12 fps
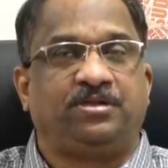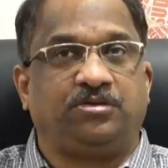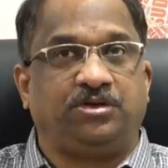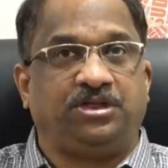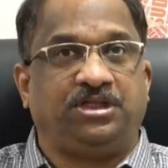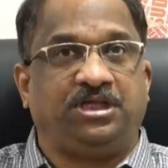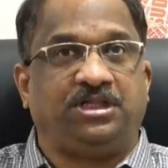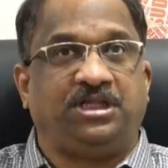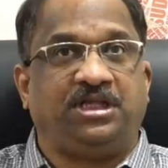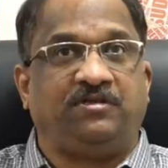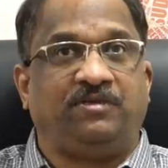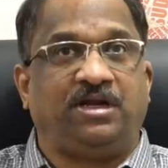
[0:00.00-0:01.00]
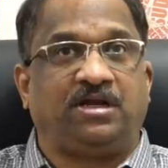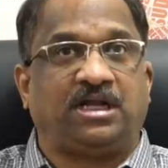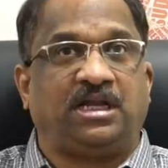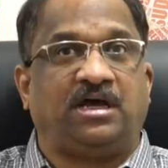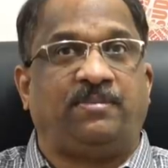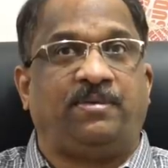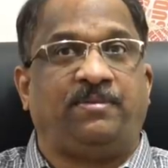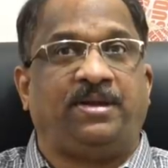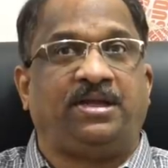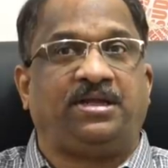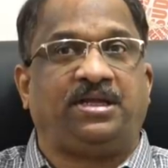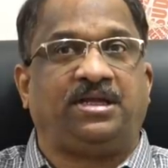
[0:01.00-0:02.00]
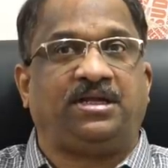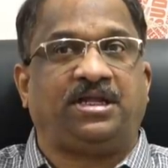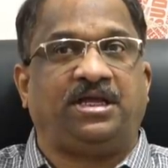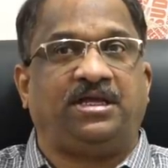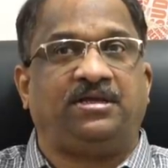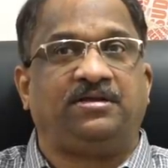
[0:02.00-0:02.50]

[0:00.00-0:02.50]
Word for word: సో ఇది దీనివల్ల ఒక లాభం ఏంటి అంటే